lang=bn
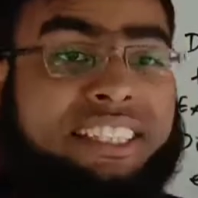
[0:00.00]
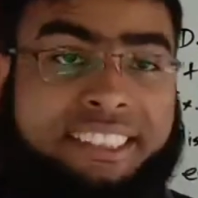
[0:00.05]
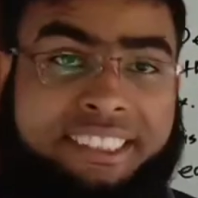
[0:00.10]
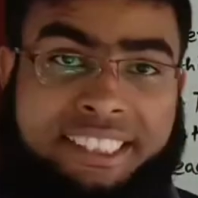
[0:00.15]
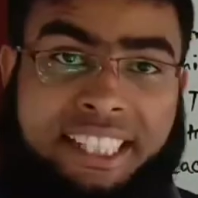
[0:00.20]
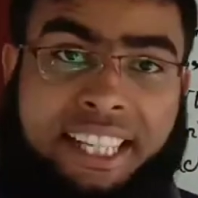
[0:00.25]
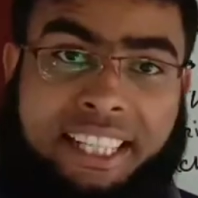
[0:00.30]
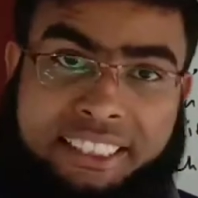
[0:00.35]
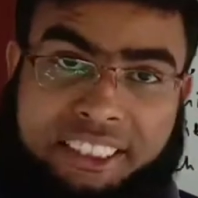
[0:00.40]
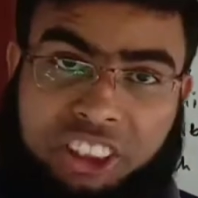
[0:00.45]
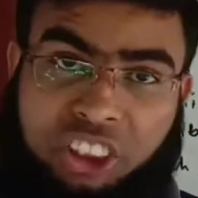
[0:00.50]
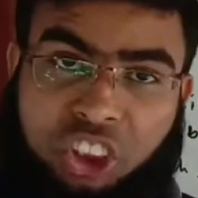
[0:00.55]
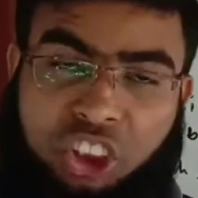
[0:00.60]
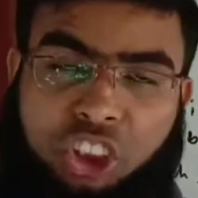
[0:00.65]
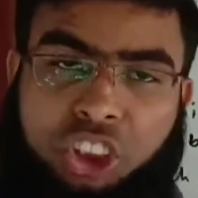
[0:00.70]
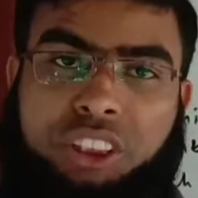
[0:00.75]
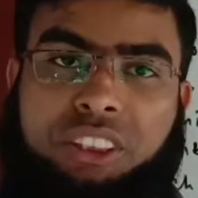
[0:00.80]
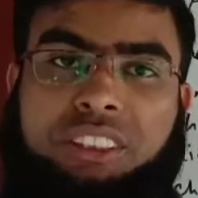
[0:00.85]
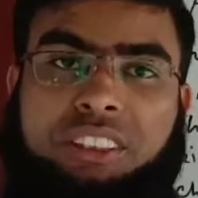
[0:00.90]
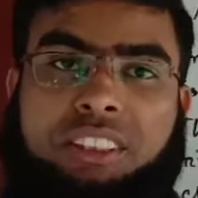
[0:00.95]
সাচ
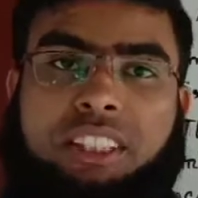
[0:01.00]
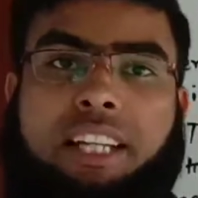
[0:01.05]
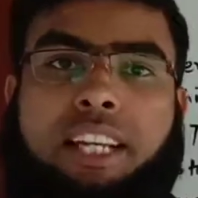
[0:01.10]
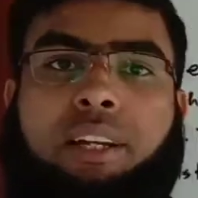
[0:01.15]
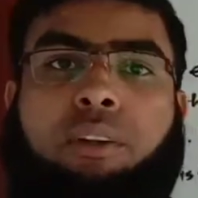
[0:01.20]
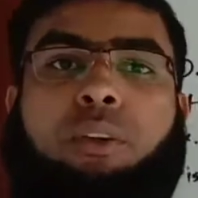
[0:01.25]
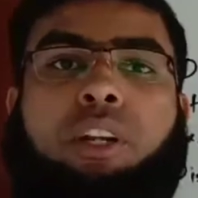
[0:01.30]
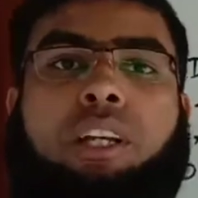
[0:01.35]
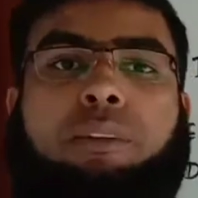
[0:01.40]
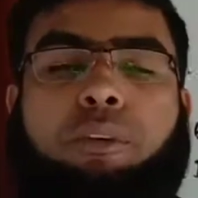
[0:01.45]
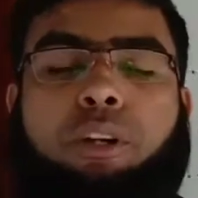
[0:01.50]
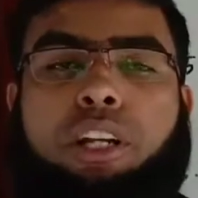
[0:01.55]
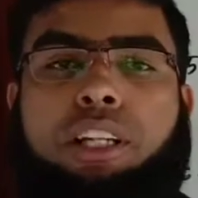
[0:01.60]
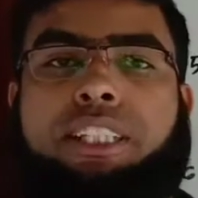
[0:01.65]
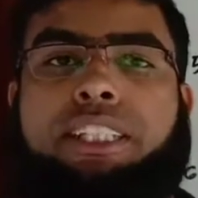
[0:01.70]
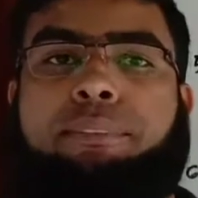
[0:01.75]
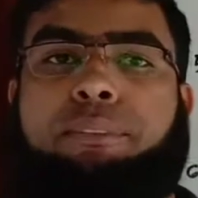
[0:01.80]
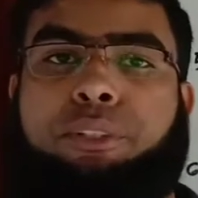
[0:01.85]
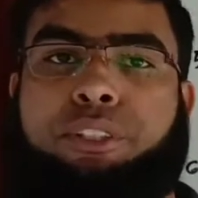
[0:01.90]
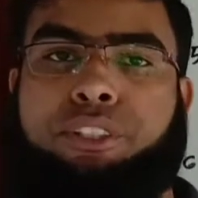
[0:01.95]
এগুলোকে বলা হয়
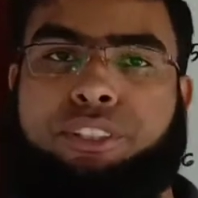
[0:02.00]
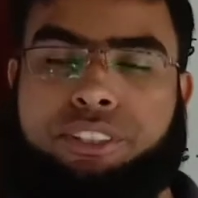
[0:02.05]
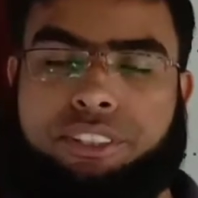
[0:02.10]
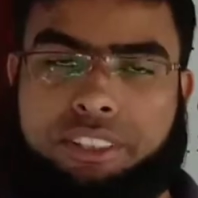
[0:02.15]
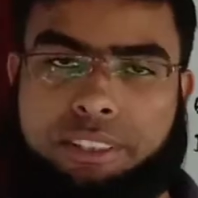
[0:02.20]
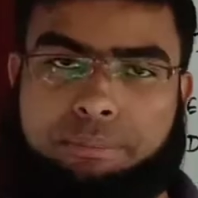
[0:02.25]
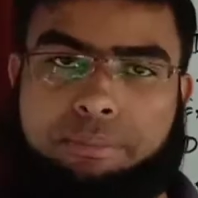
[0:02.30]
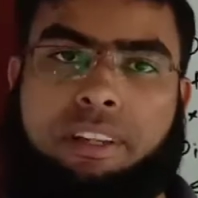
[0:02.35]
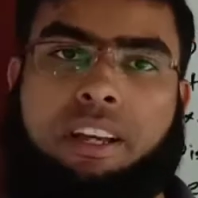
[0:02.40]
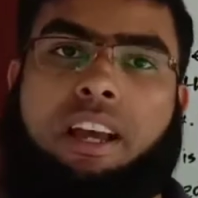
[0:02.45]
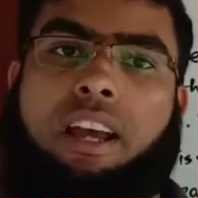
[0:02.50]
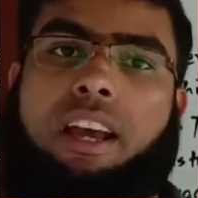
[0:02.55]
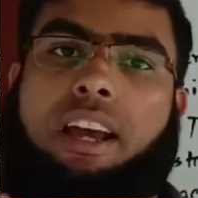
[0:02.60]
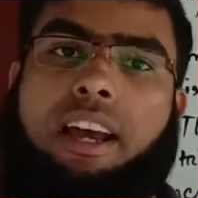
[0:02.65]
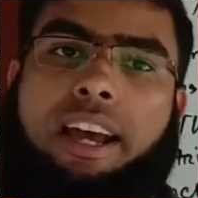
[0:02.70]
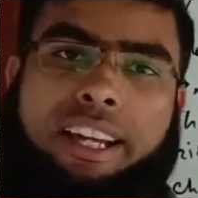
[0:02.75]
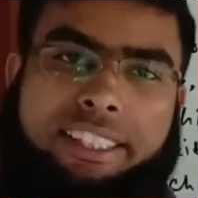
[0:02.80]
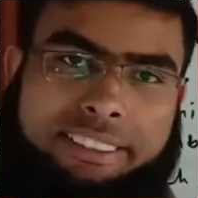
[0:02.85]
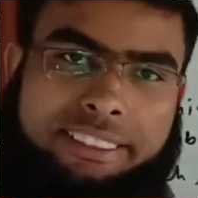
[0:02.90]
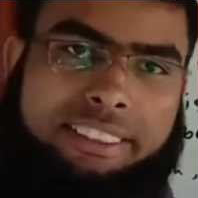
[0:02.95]
ডেমিনিস্ট্রেটিভ
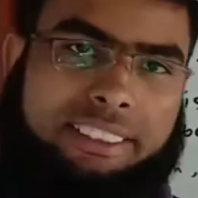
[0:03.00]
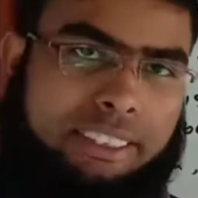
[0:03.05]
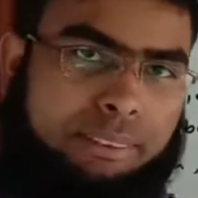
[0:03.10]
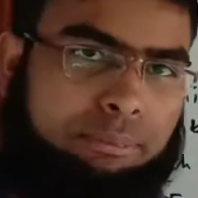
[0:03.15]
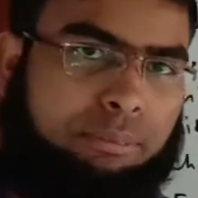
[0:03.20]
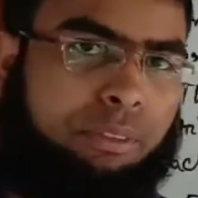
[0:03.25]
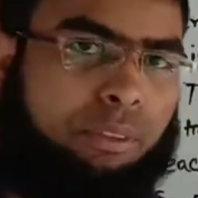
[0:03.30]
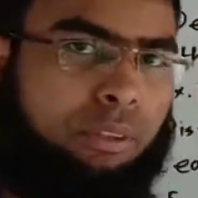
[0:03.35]
অ্যাজেটিভ